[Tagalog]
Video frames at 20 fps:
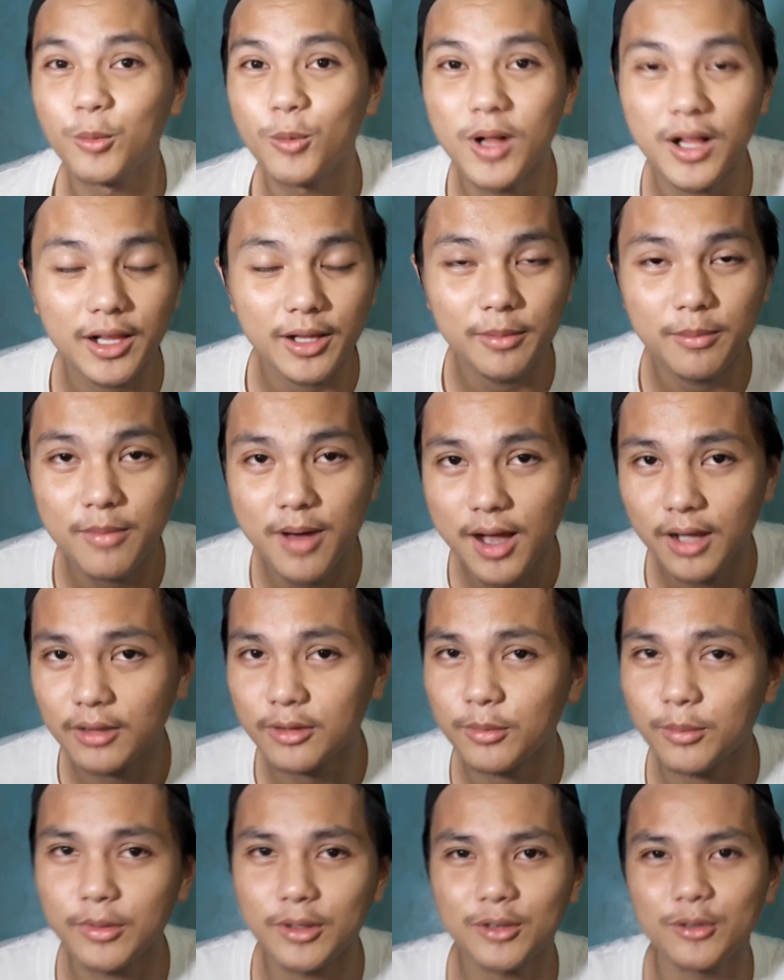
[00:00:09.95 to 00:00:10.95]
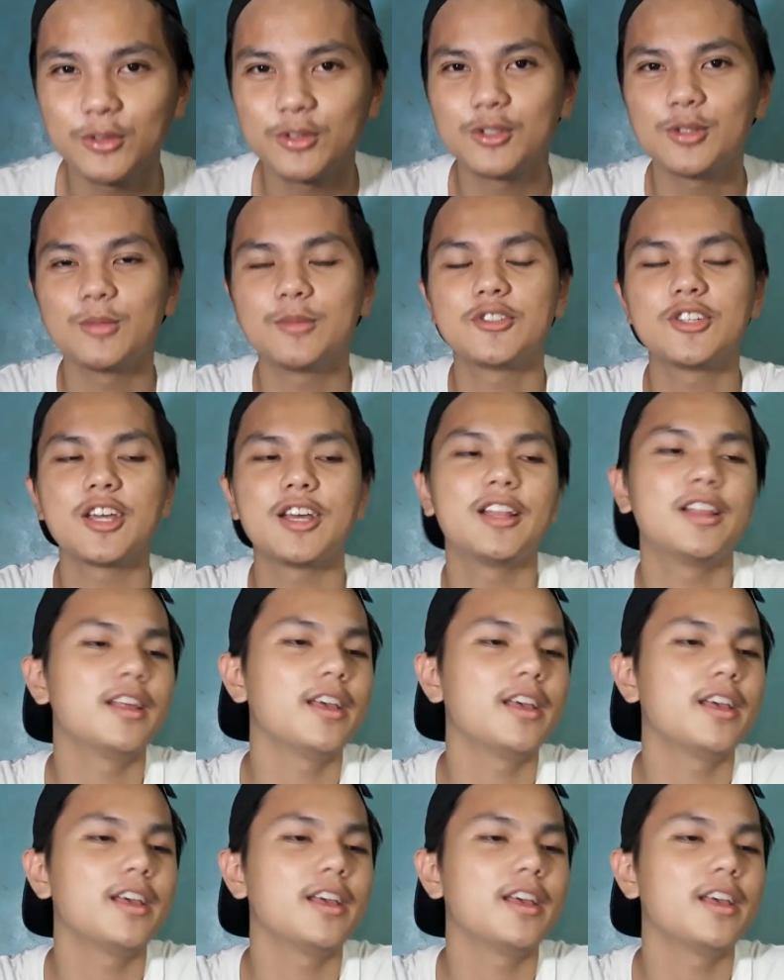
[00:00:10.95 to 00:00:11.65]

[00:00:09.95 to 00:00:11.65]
Welcome back to my YouTube channel.